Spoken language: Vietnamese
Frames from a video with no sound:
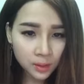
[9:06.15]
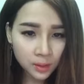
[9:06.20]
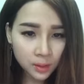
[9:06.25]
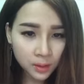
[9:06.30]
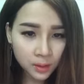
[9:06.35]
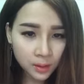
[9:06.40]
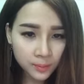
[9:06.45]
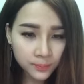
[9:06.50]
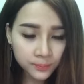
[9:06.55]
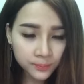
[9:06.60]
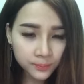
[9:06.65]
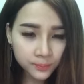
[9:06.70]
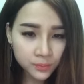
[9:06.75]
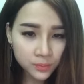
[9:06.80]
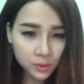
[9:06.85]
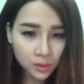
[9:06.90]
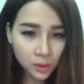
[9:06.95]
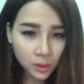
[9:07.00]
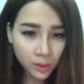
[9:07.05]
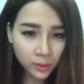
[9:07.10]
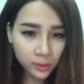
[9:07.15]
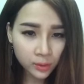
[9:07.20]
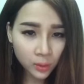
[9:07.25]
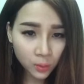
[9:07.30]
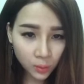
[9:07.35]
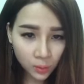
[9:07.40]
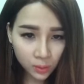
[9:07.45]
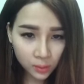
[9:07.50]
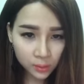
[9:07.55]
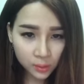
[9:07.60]
à, rồi
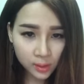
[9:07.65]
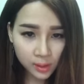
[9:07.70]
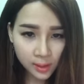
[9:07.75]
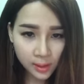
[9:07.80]
thuốc thì